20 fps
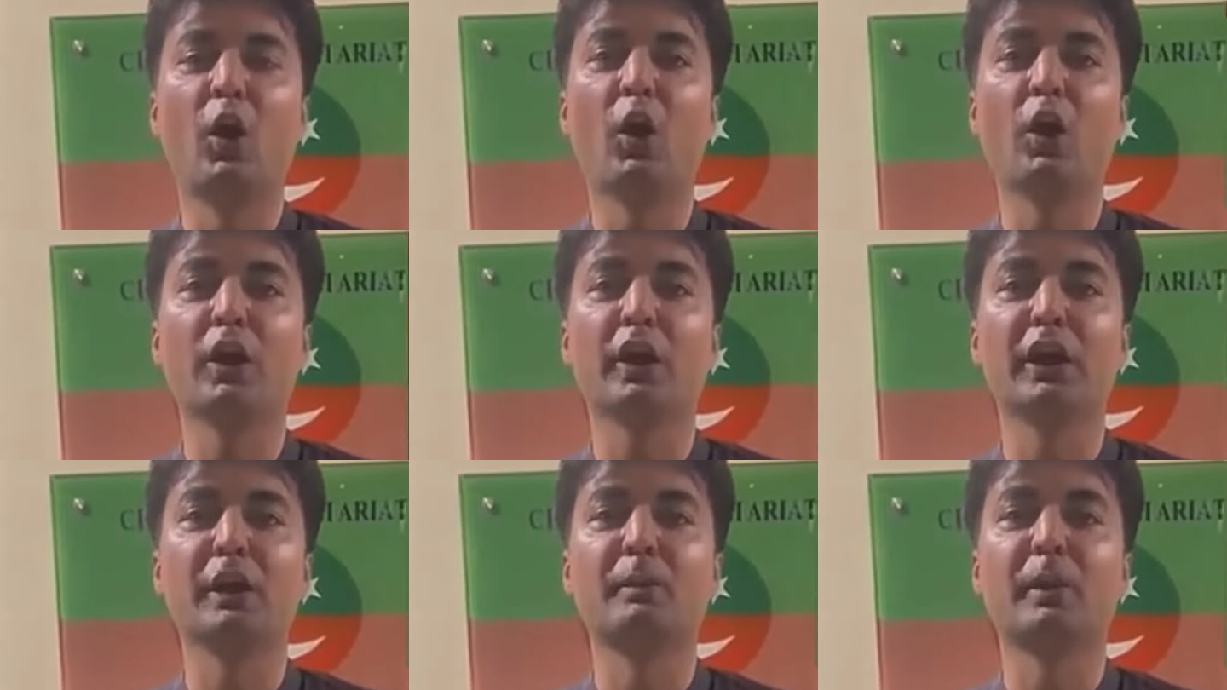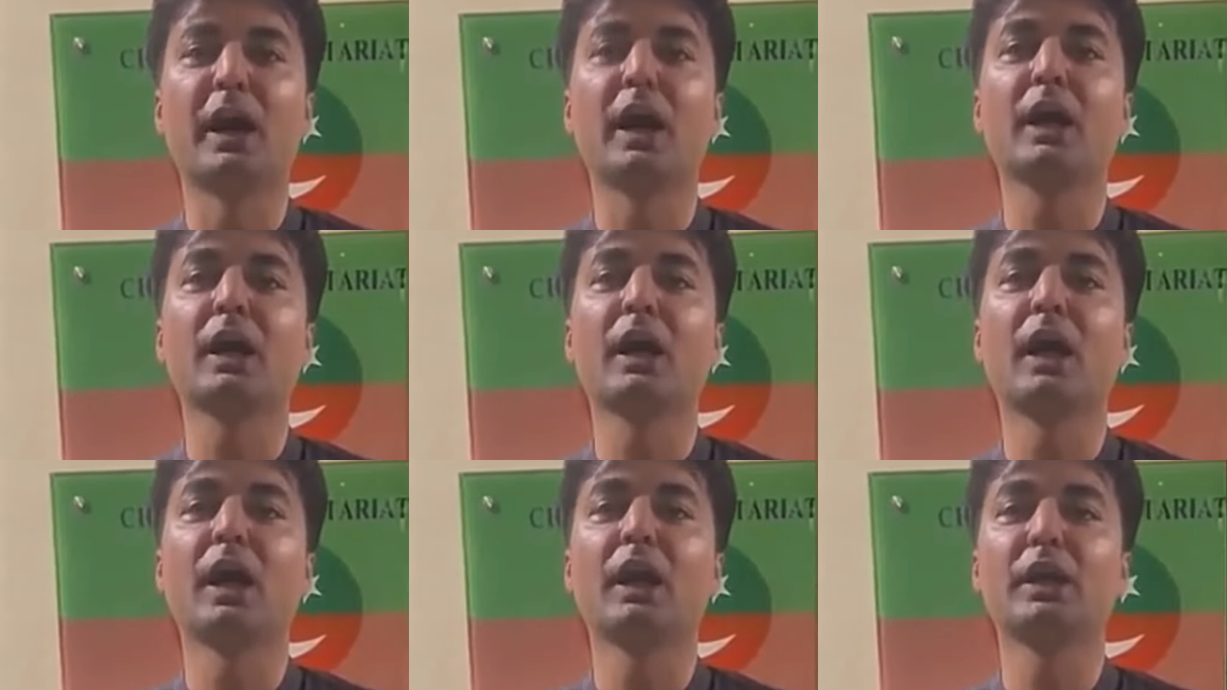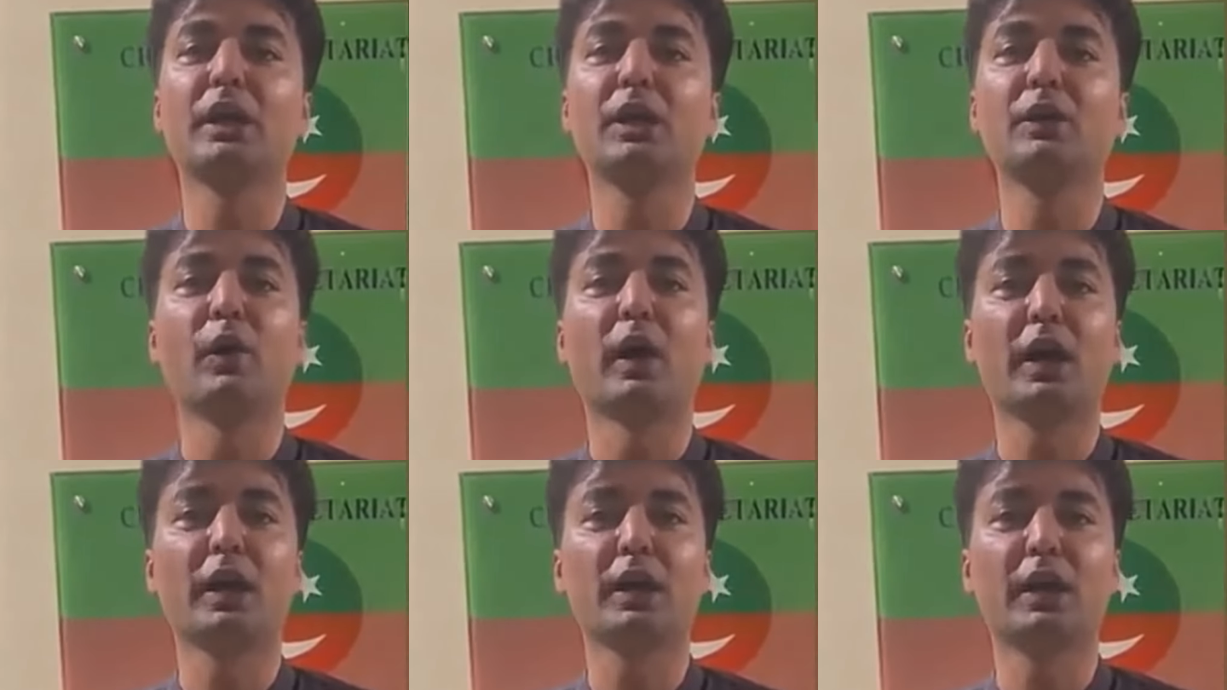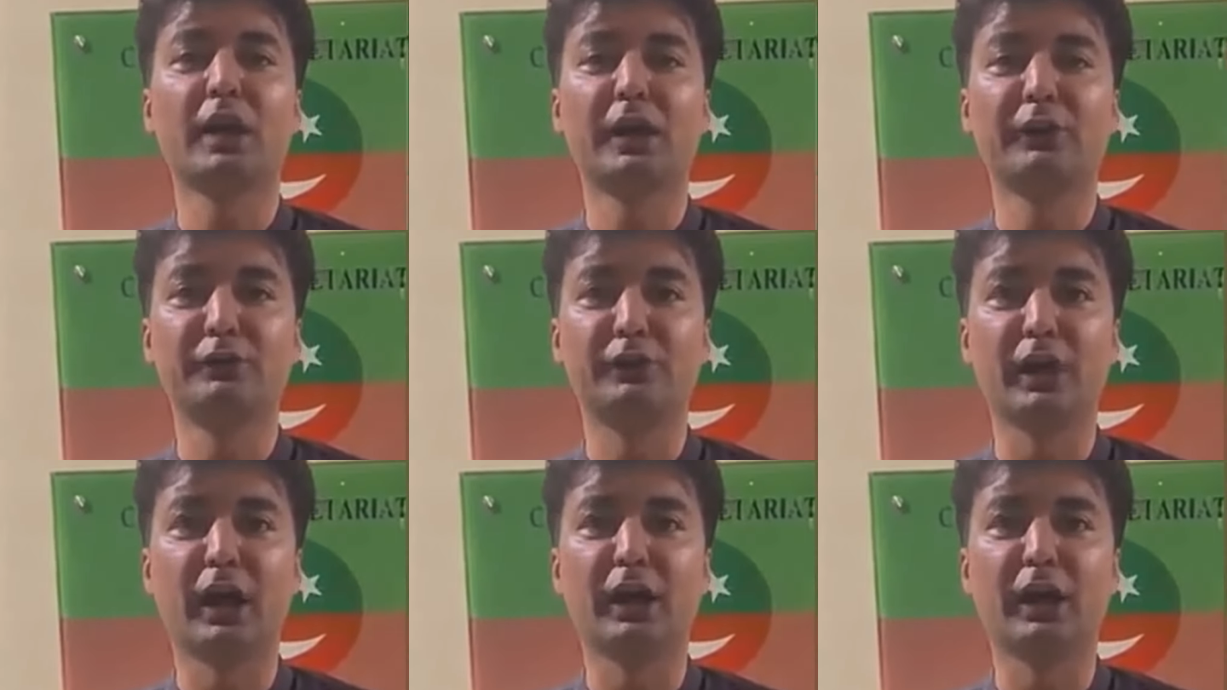और इमरान खान की वारंट
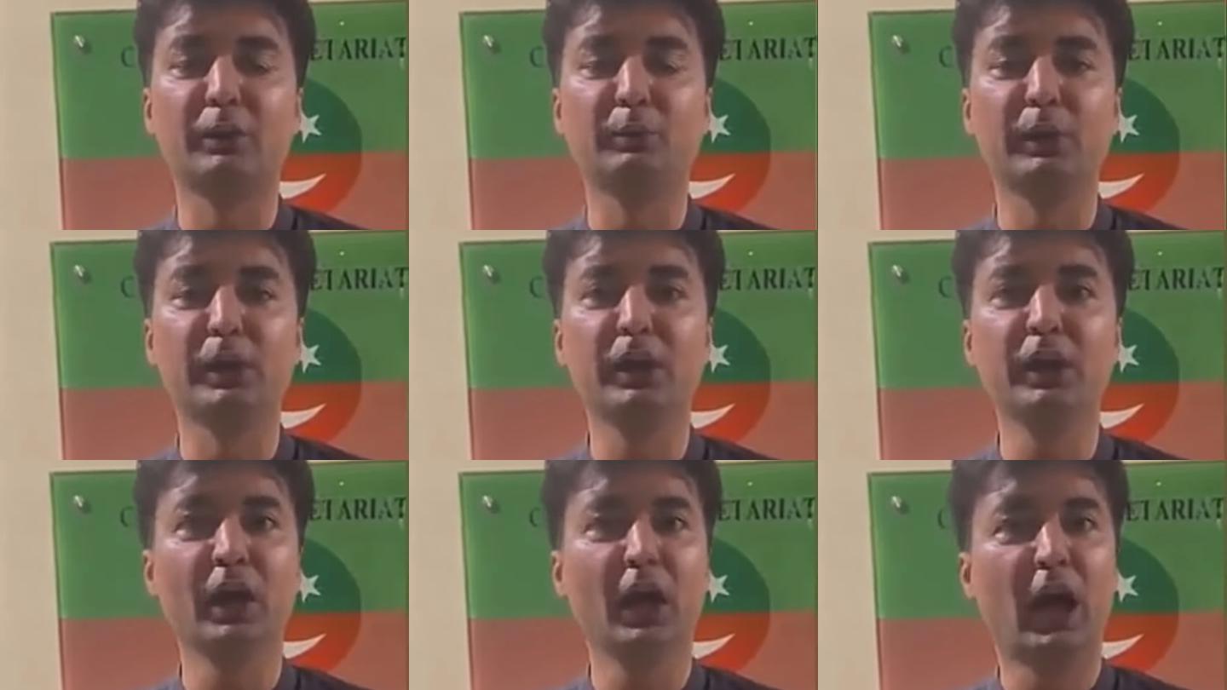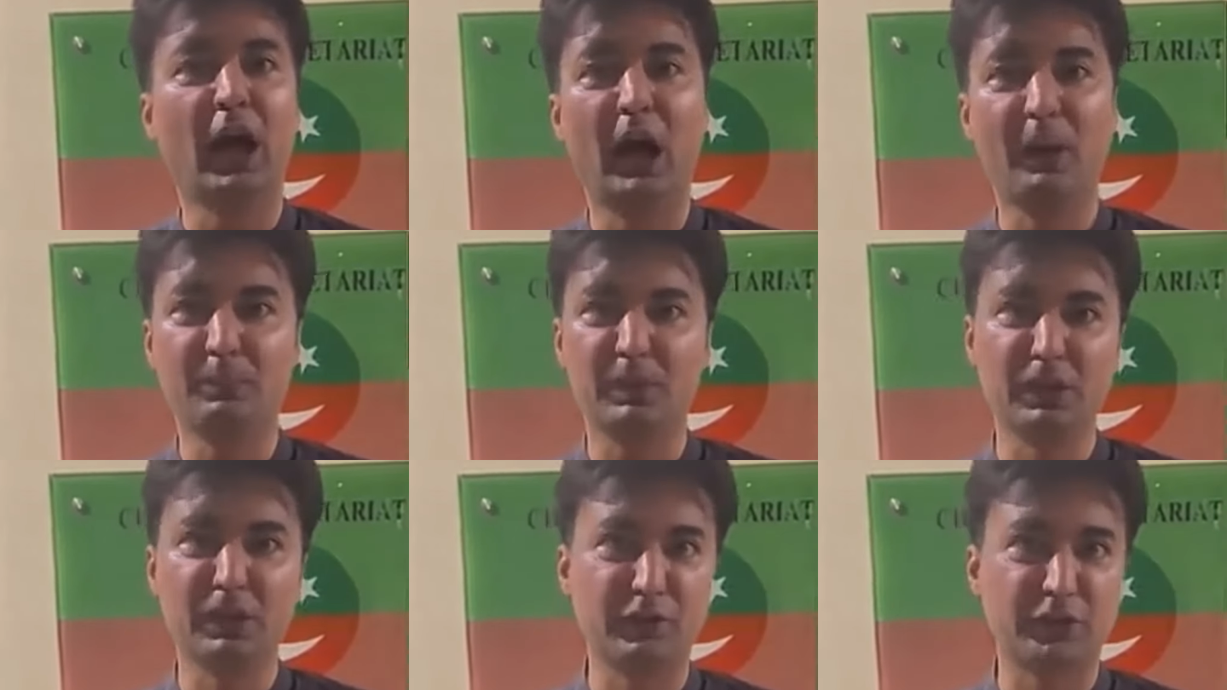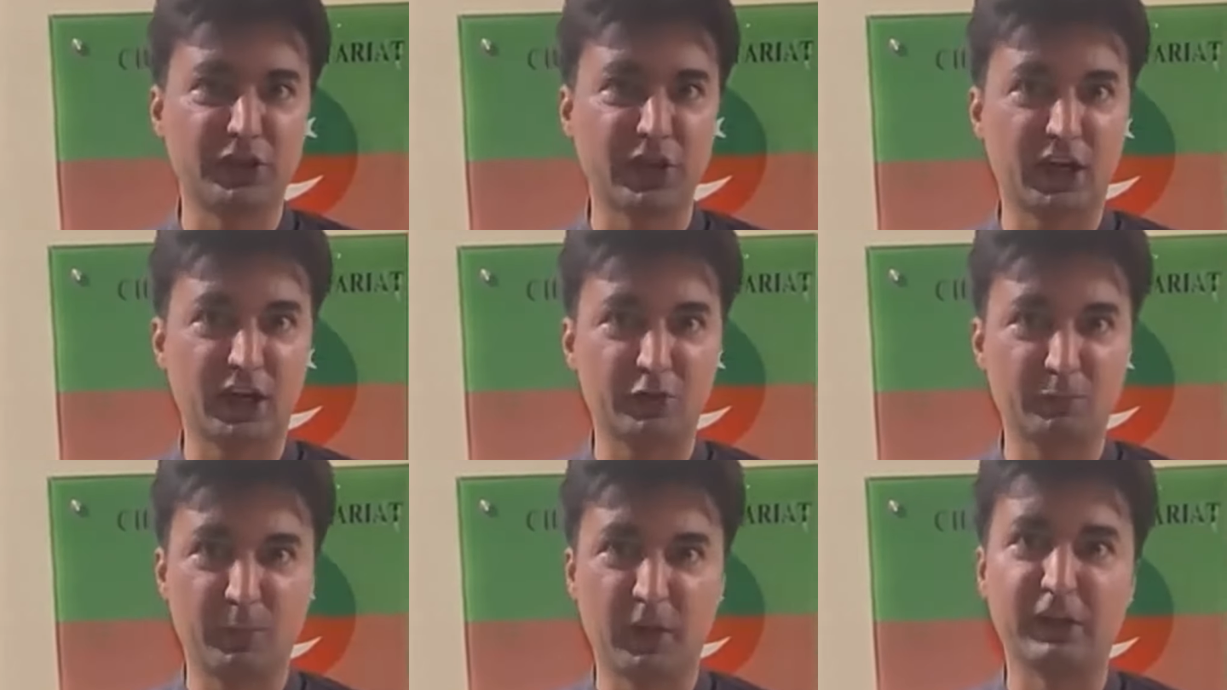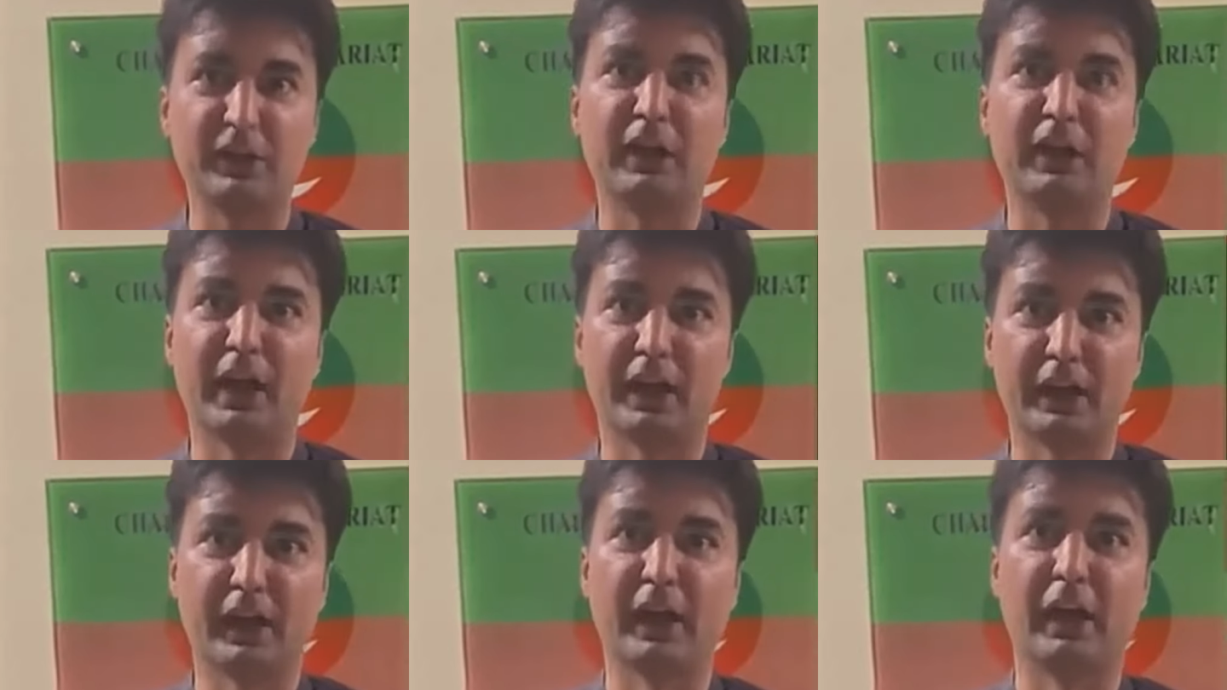गिरफ्तारी भी आप टीवी चैनल्स पे
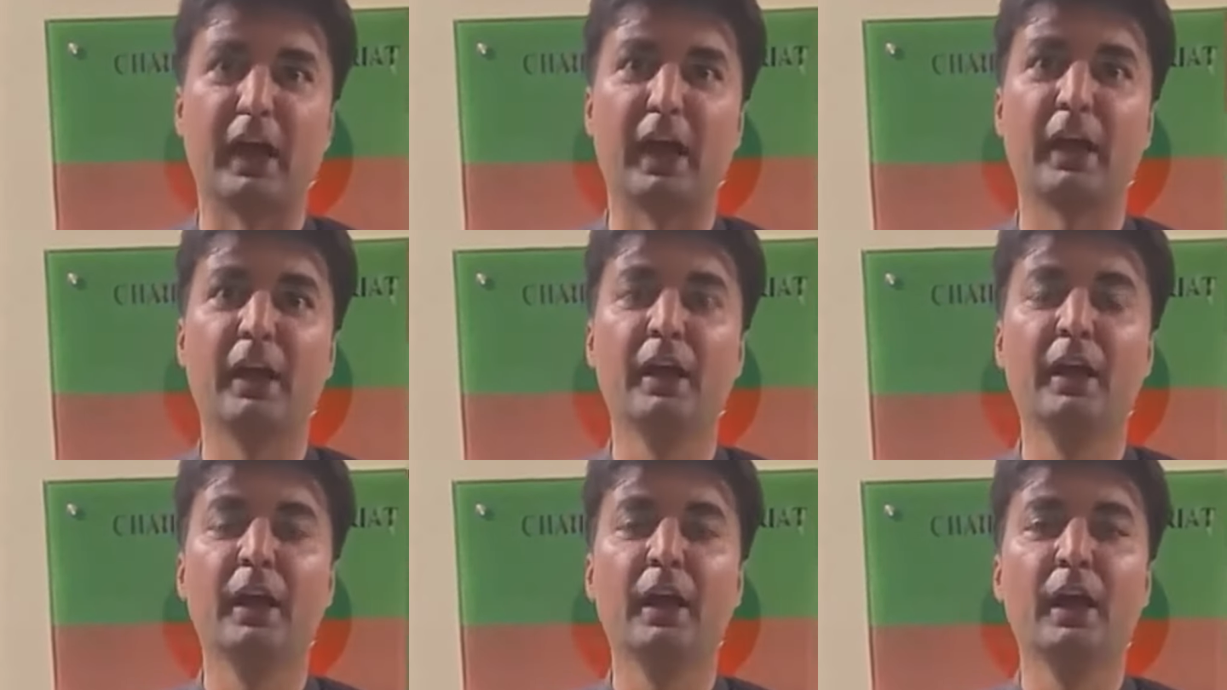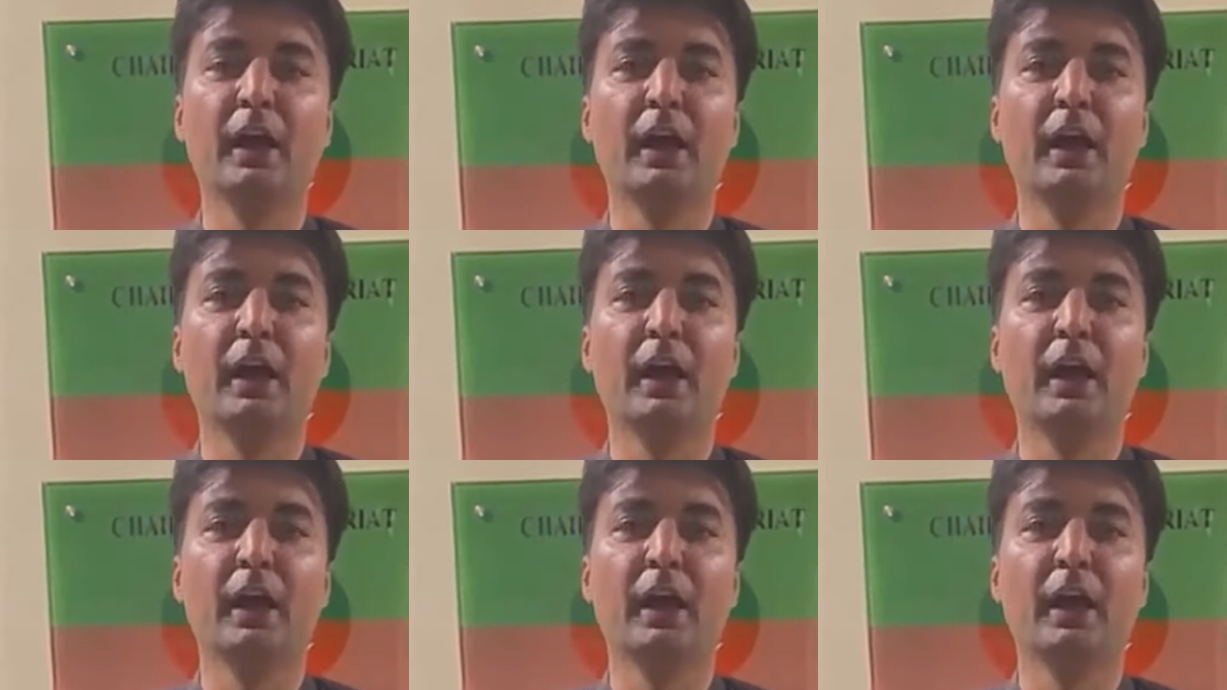देख रहे हैं